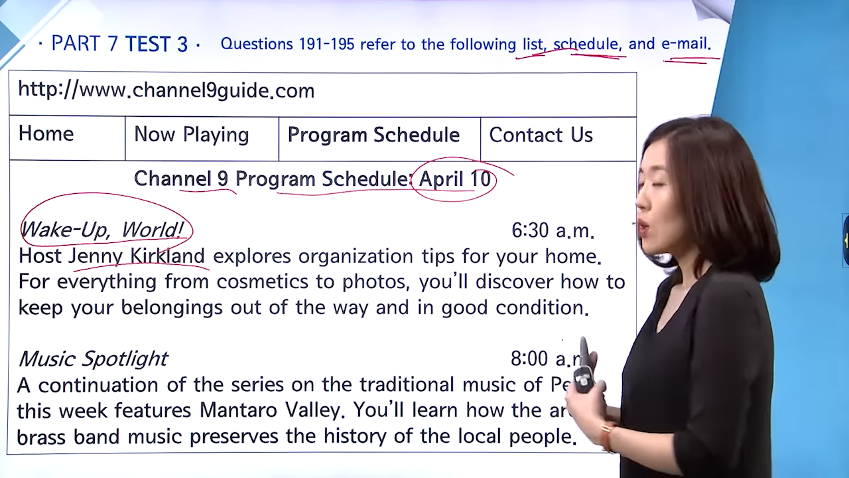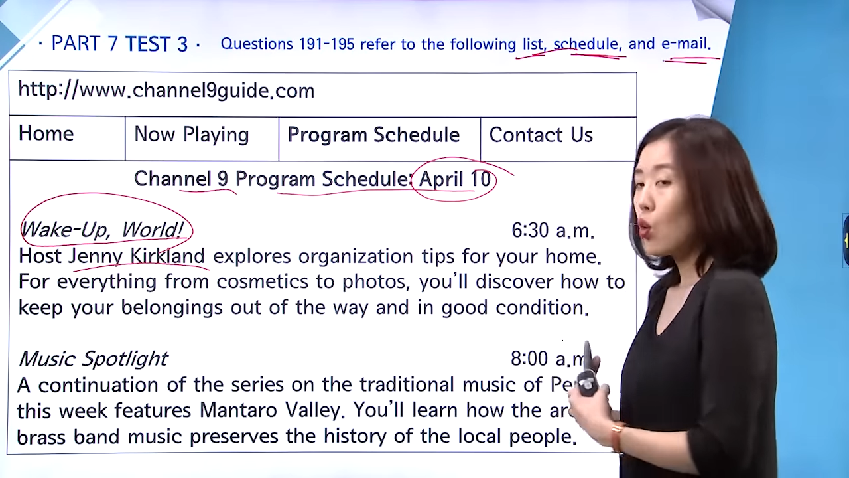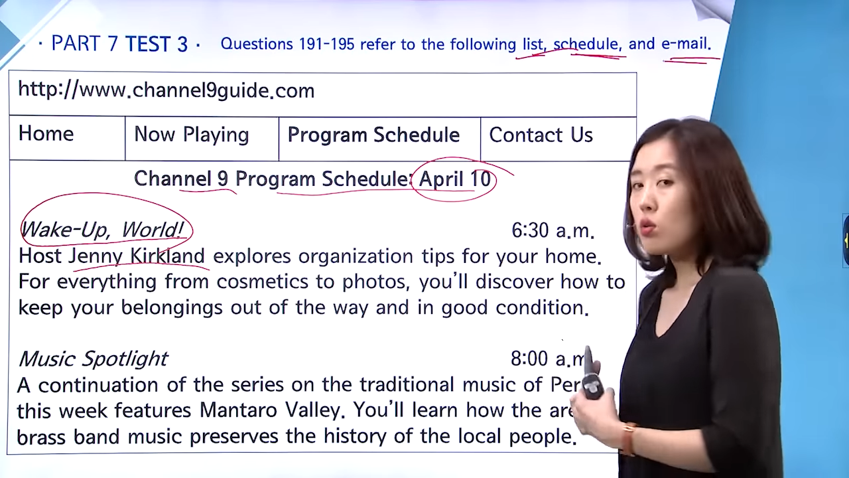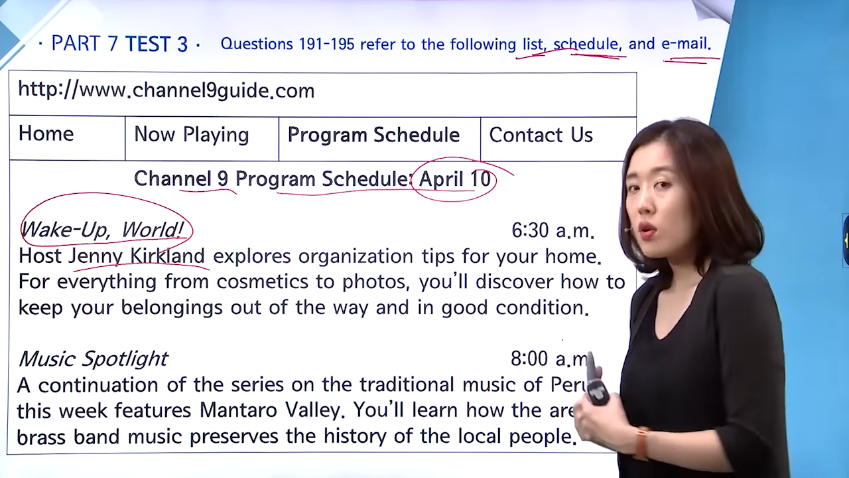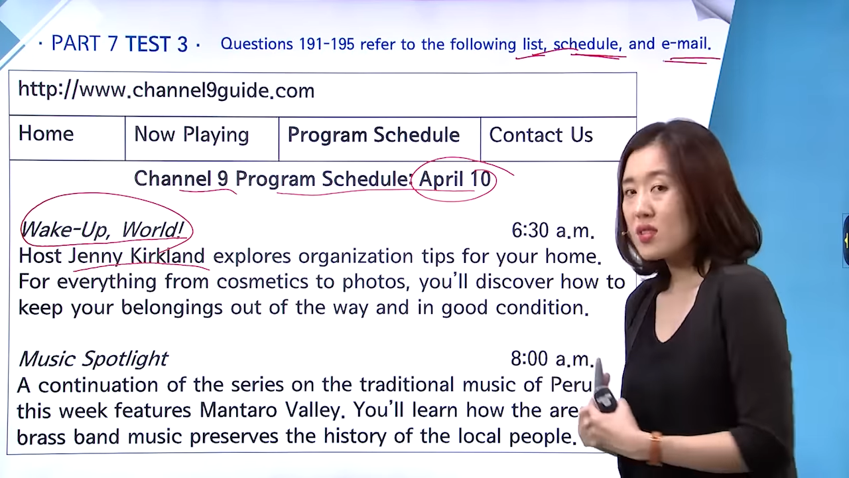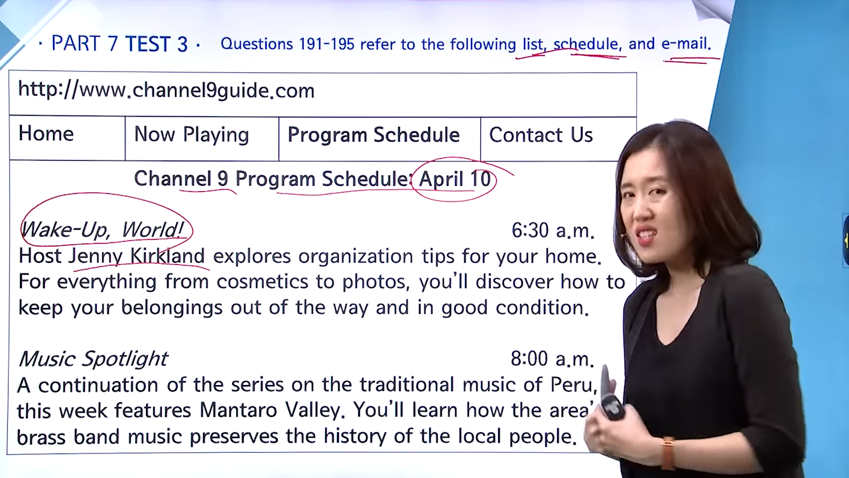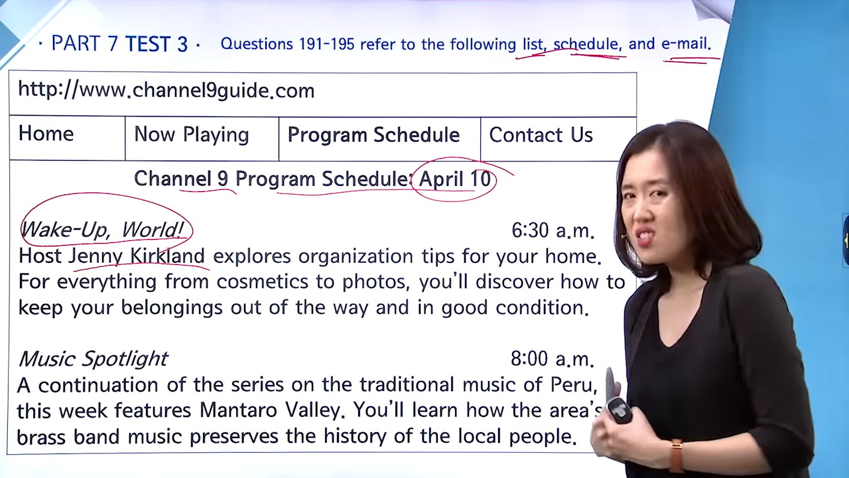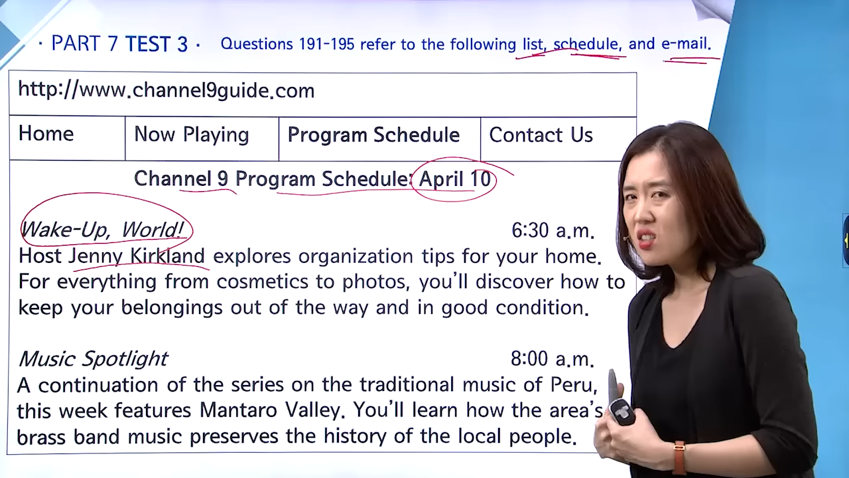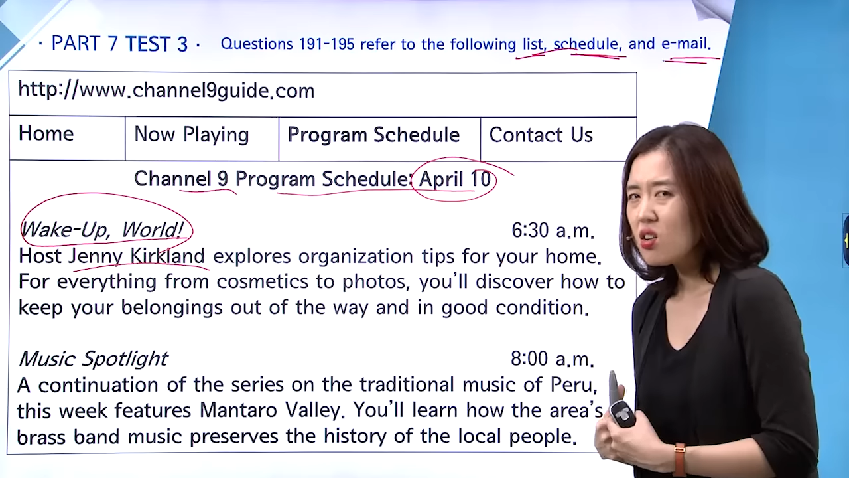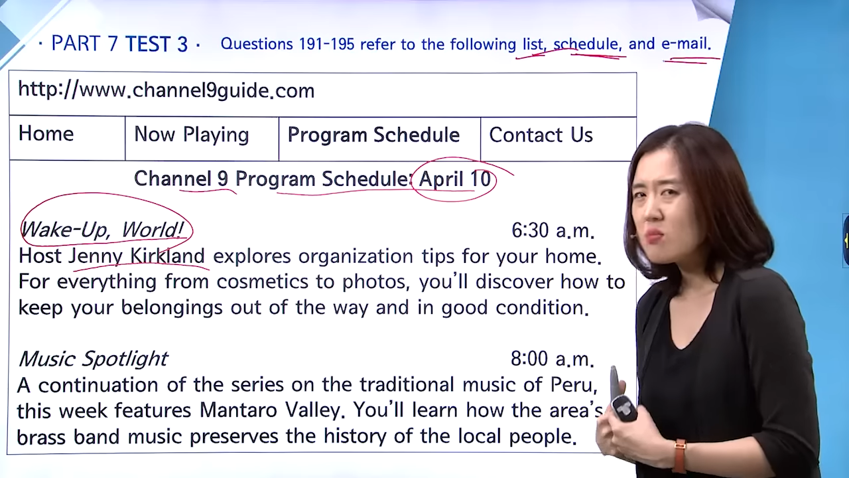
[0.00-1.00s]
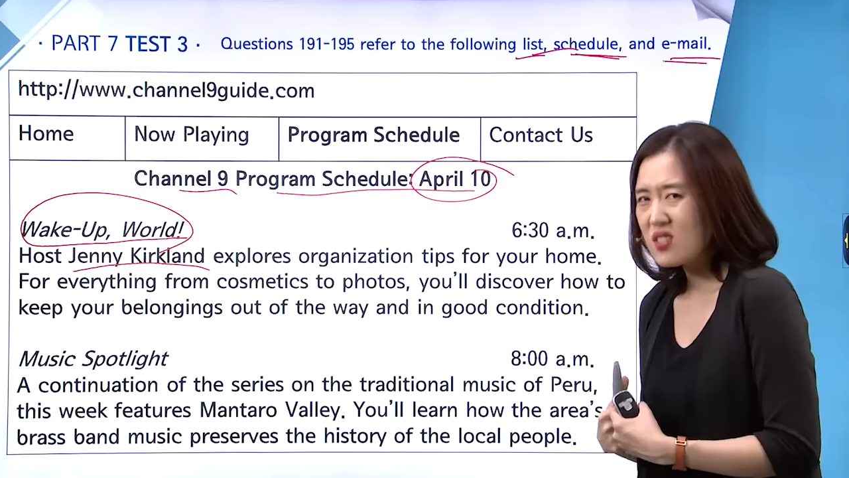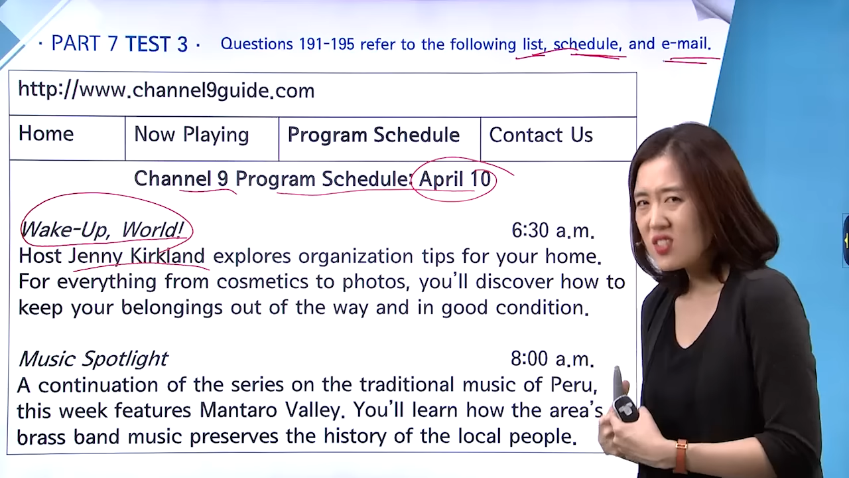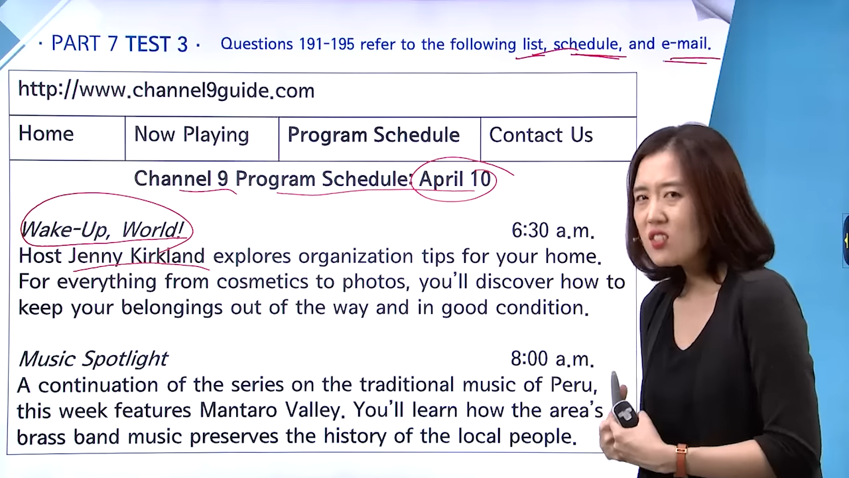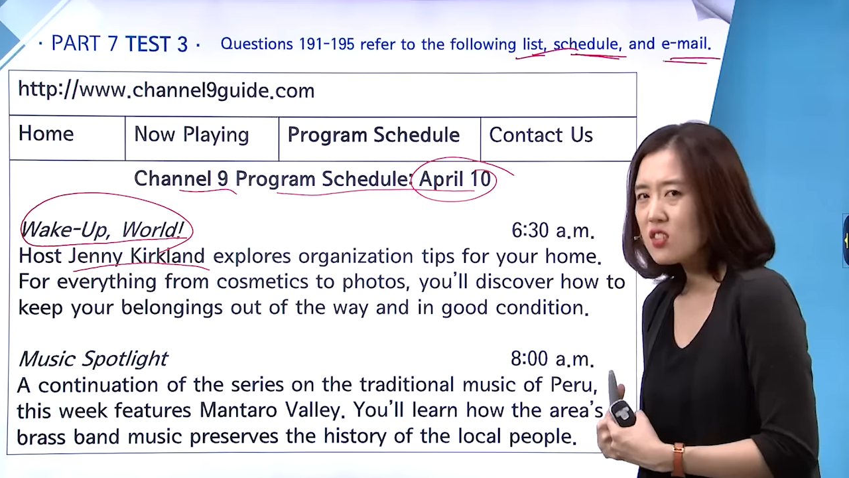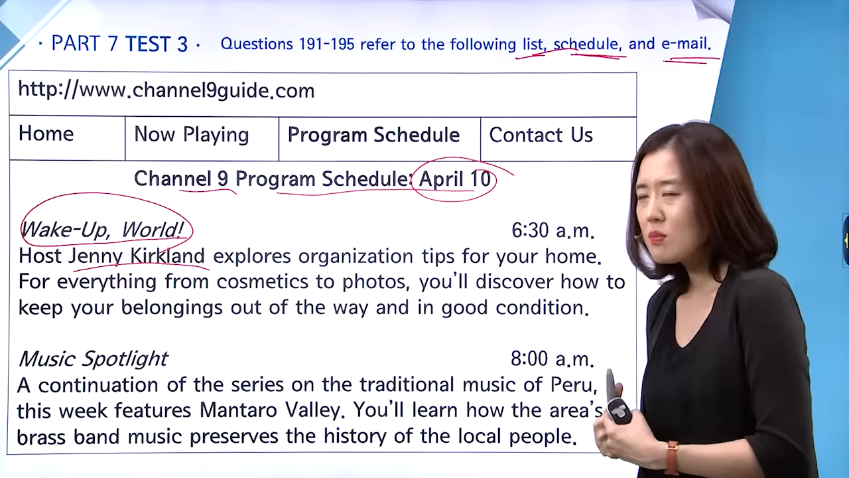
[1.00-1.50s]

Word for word: 고유명사를 신경을 미친 듯이